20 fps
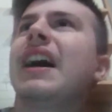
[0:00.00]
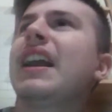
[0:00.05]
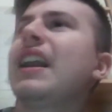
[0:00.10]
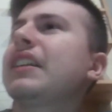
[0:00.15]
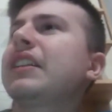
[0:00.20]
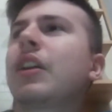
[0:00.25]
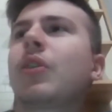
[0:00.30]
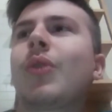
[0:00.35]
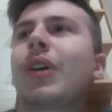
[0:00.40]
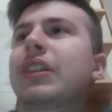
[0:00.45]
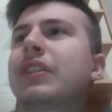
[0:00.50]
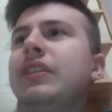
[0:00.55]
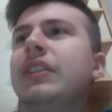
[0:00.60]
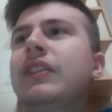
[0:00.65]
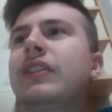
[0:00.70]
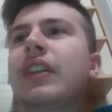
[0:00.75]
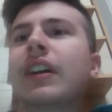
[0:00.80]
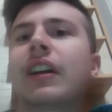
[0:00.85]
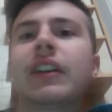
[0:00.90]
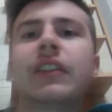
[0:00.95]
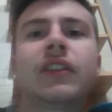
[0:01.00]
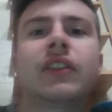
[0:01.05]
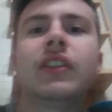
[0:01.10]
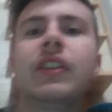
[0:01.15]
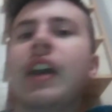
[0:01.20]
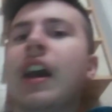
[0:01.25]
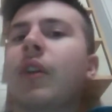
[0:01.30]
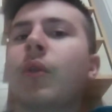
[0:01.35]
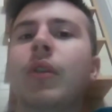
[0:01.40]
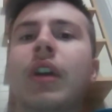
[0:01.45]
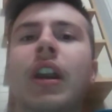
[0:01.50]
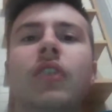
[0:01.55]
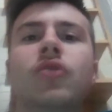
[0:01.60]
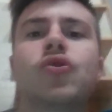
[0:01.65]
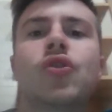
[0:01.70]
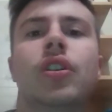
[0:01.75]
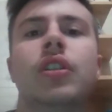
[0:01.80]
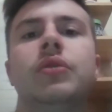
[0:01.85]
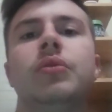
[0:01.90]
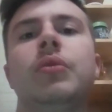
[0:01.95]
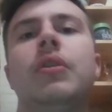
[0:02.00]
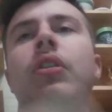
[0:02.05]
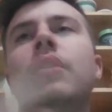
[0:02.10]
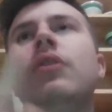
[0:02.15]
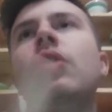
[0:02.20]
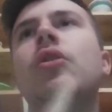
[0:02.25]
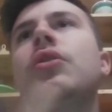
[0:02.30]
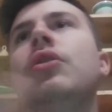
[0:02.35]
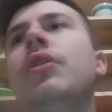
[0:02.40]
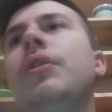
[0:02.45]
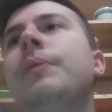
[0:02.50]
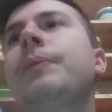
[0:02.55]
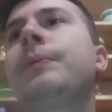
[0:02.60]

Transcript: trequartista che sia, è un gran giocatore, lo voglio.